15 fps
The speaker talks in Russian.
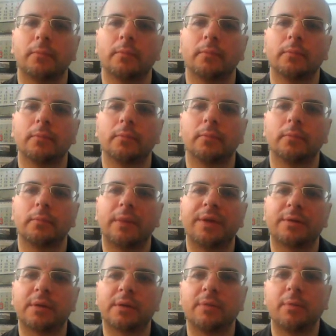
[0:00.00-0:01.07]

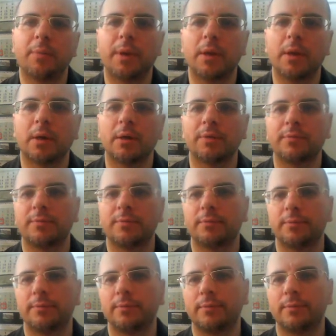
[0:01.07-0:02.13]
если вы приехали
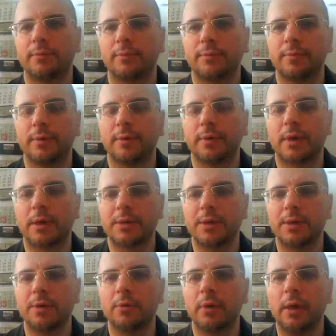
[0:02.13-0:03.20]
в
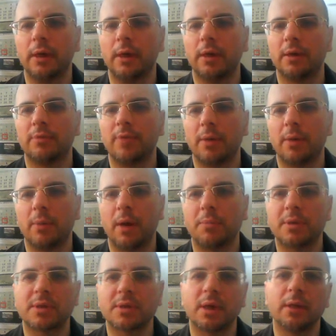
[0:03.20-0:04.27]
Россию, вам
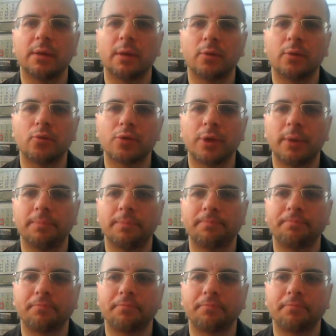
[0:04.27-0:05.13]
обязательно нужно